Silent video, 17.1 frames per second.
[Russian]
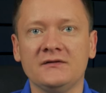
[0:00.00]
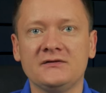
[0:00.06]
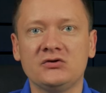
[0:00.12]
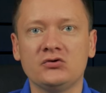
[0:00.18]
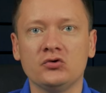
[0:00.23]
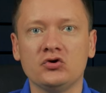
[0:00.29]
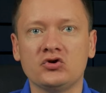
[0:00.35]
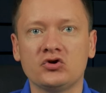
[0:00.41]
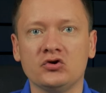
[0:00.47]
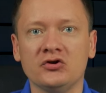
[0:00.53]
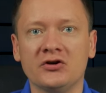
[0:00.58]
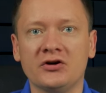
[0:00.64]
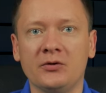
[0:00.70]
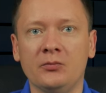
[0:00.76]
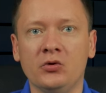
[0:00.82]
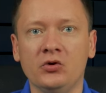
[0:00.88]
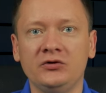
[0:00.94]
все еще не
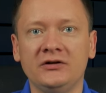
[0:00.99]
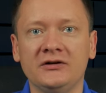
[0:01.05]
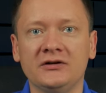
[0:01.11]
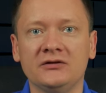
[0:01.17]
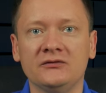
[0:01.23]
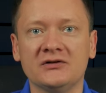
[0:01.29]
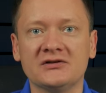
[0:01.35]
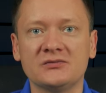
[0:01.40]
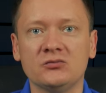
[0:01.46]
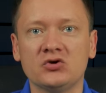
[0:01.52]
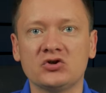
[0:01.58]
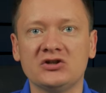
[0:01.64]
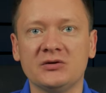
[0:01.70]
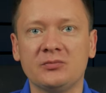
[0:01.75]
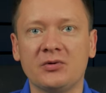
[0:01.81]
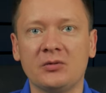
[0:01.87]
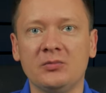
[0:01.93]
работает,
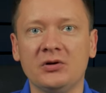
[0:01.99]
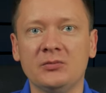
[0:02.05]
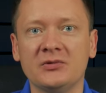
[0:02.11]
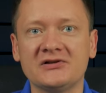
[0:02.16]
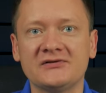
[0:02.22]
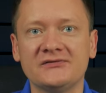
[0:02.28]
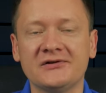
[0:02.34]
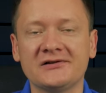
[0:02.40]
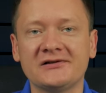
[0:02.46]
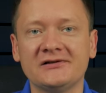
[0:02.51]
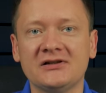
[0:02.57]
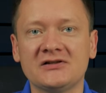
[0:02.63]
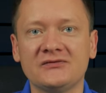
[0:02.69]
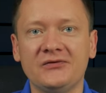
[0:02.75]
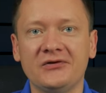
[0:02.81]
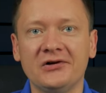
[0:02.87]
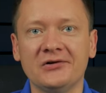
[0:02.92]
возможно проблема связана
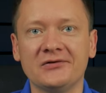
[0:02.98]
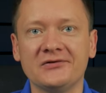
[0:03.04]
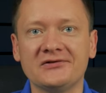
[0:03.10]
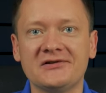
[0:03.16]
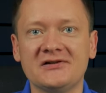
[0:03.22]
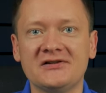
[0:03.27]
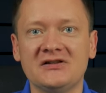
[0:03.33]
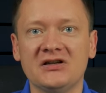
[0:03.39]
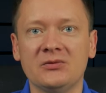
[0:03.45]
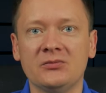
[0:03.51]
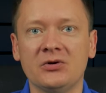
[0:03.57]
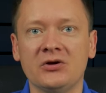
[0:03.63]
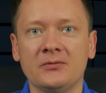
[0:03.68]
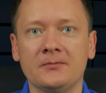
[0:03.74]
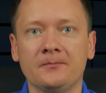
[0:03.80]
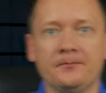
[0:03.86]
с файловой системой.